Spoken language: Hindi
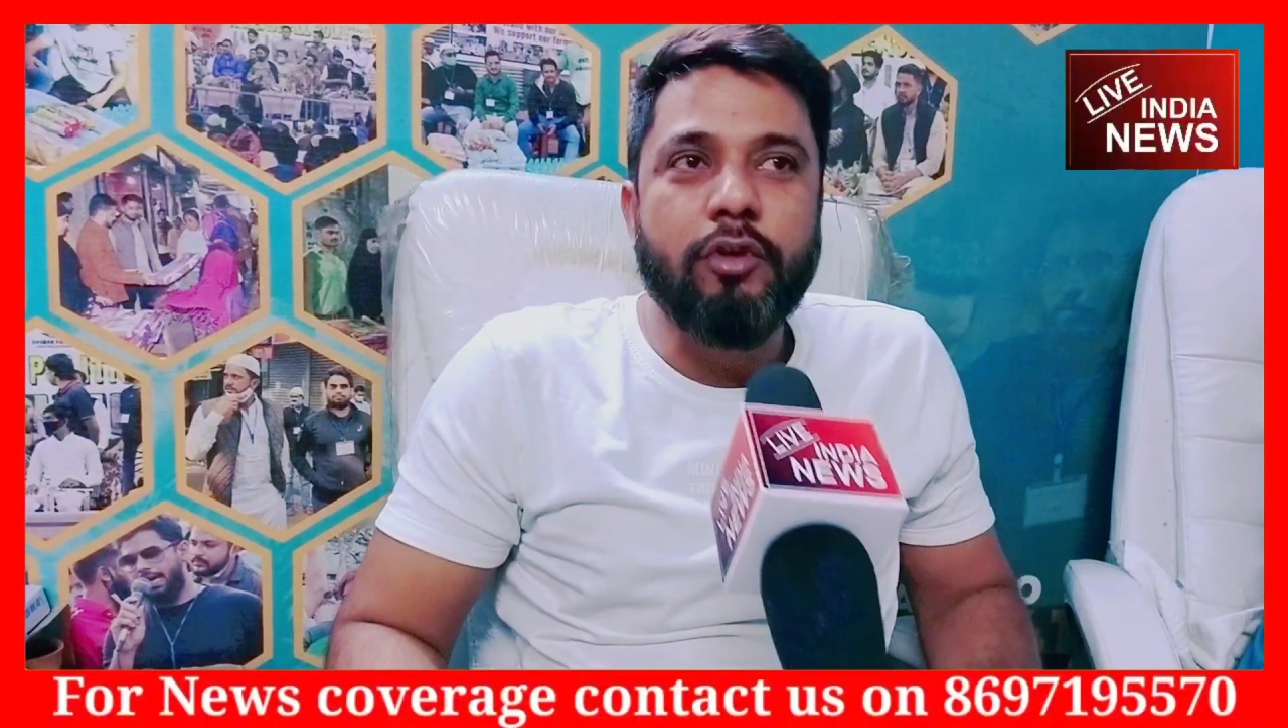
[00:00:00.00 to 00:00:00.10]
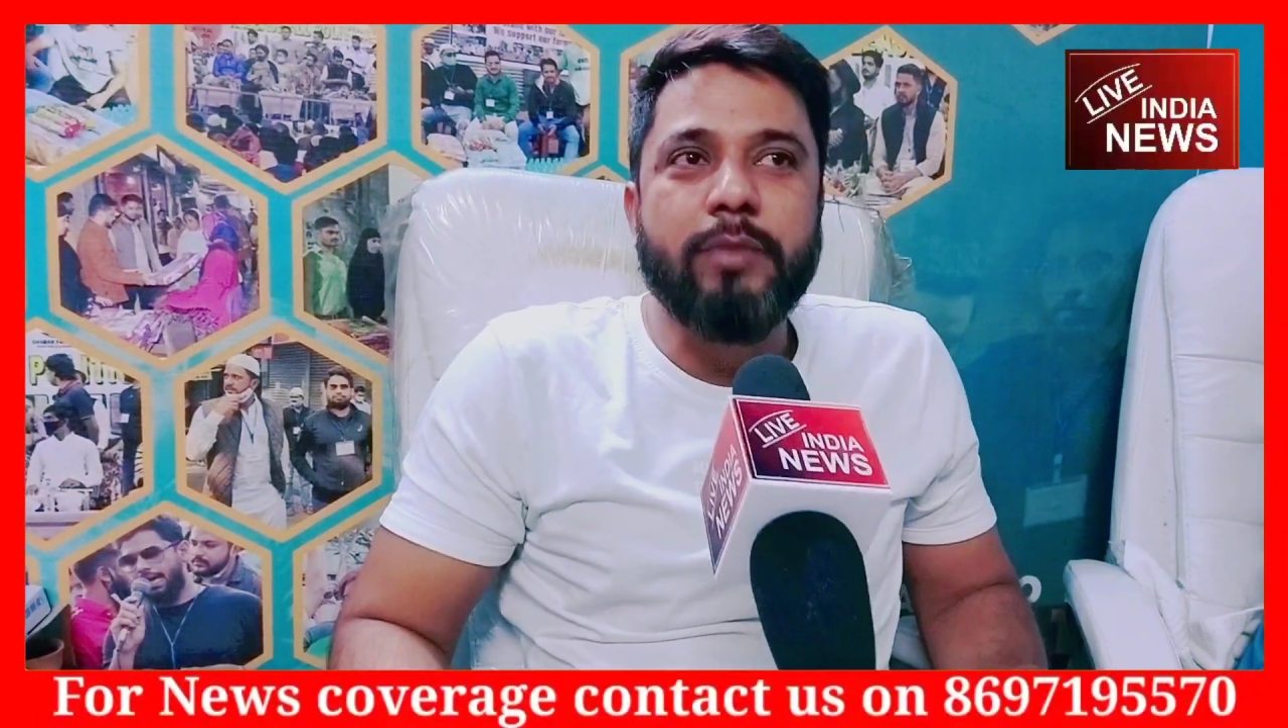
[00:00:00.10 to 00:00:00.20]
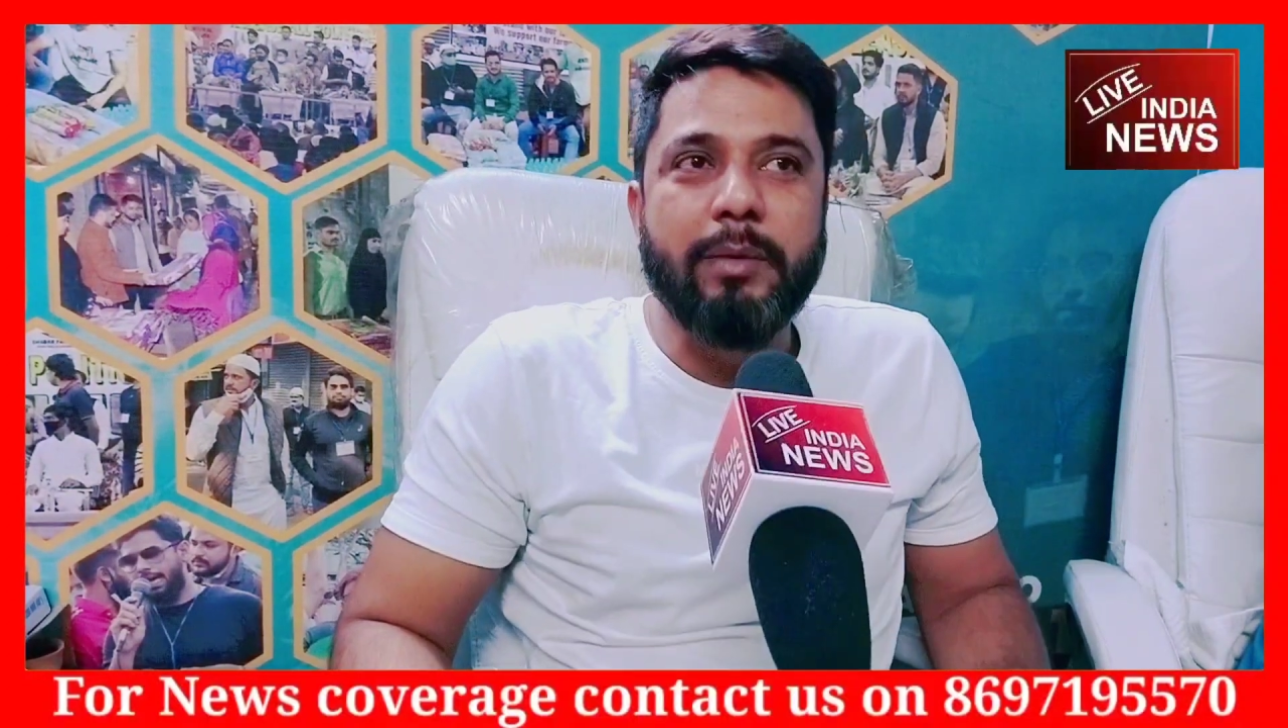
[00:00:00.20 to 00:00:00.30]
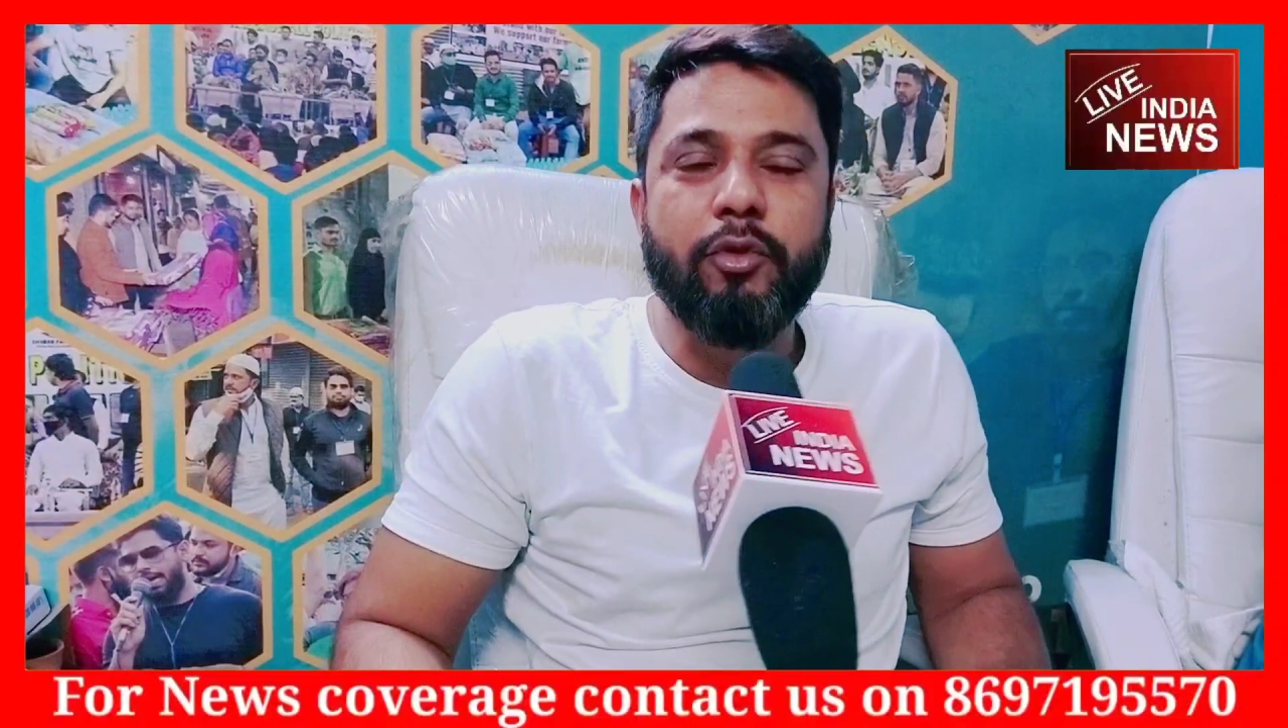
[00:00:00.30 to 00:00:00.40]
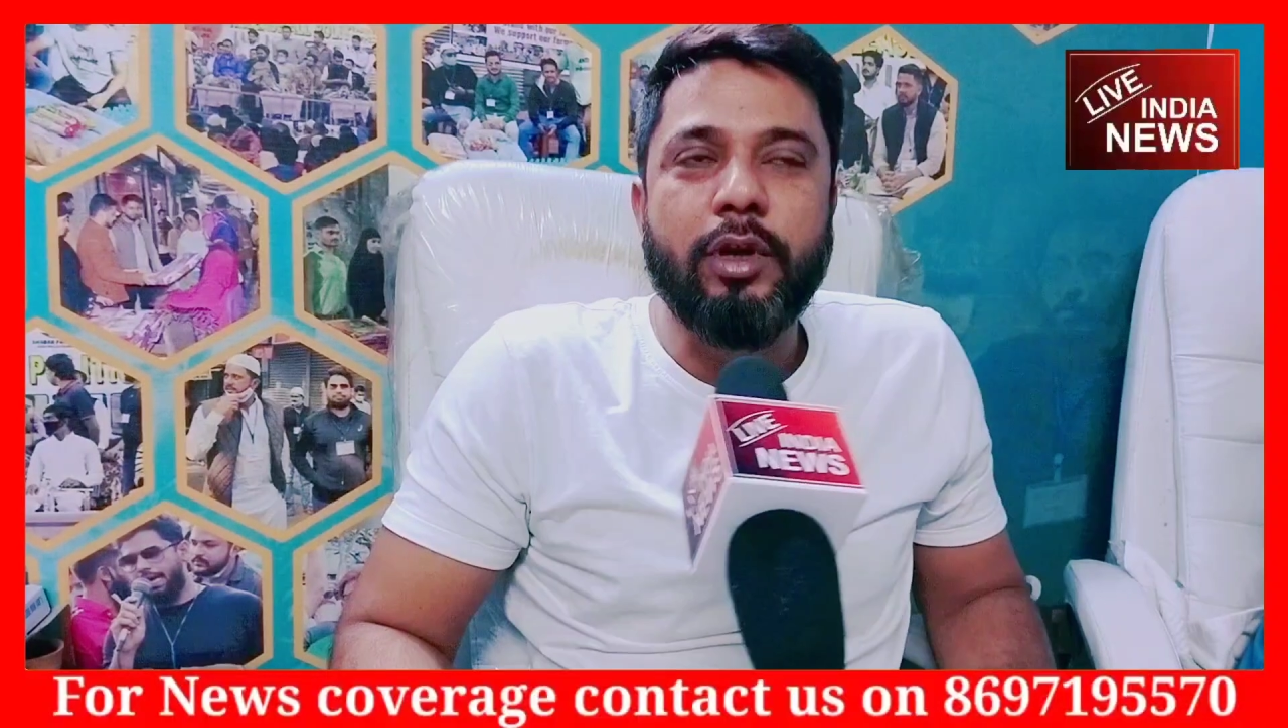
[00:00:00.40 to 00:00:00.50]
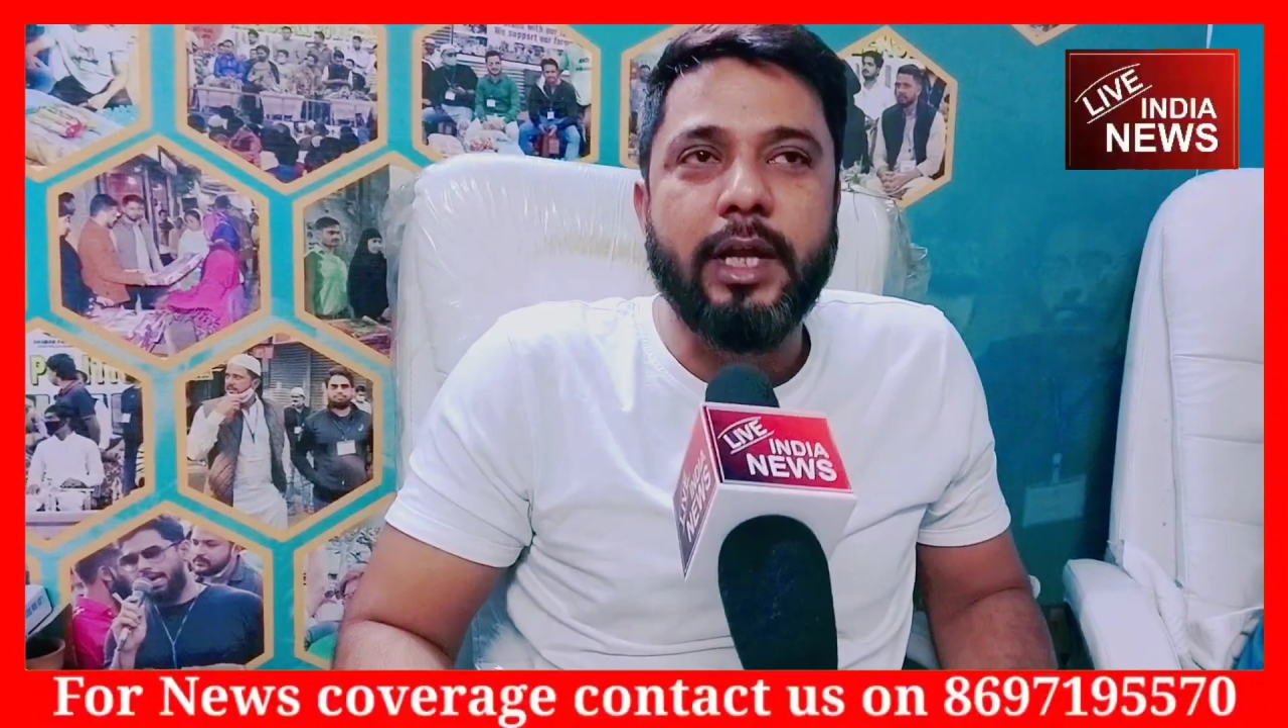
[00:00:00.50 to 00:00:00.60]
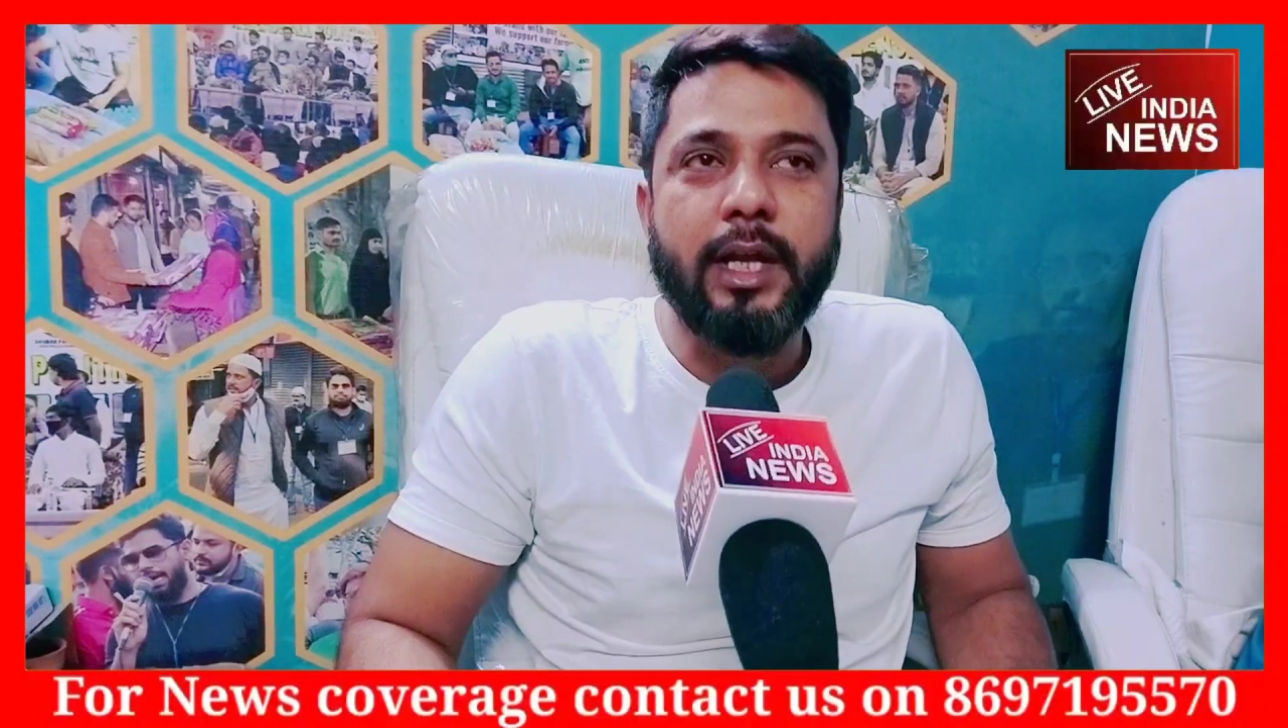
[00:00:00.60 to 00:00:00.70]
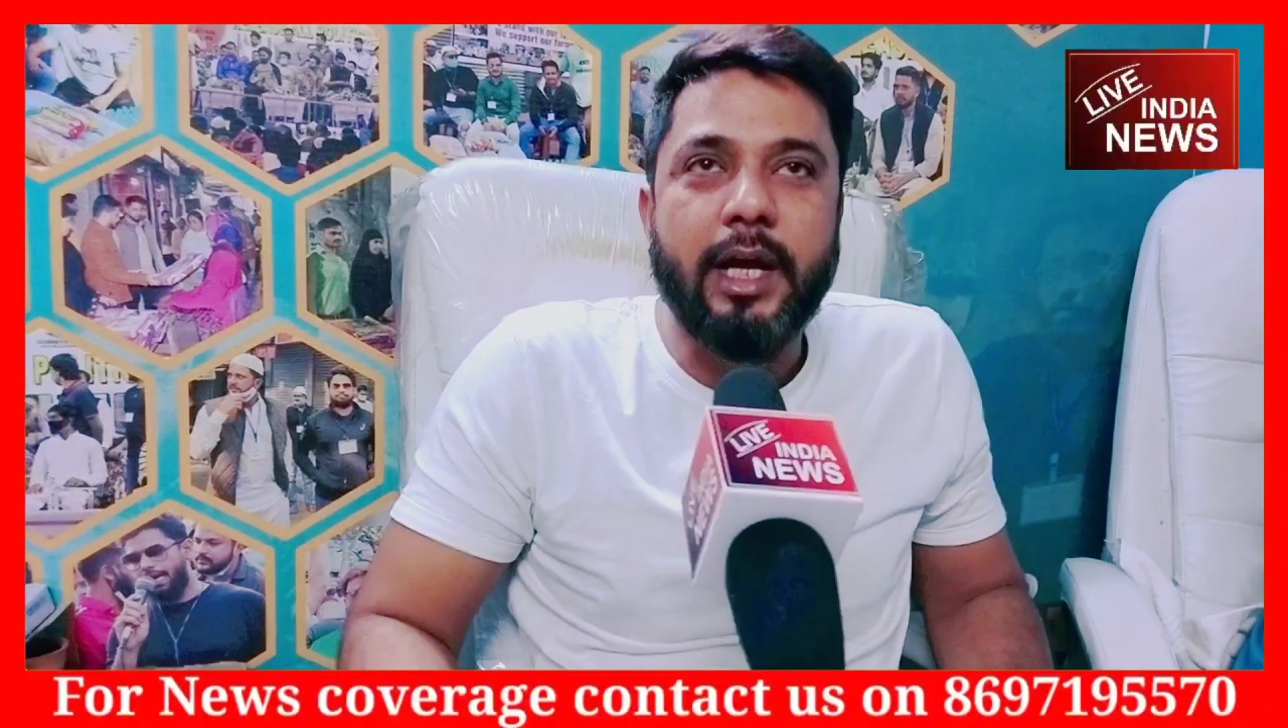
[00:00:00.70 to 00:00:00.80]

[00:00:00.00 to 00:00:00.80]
जो लमा बोल रहे हैं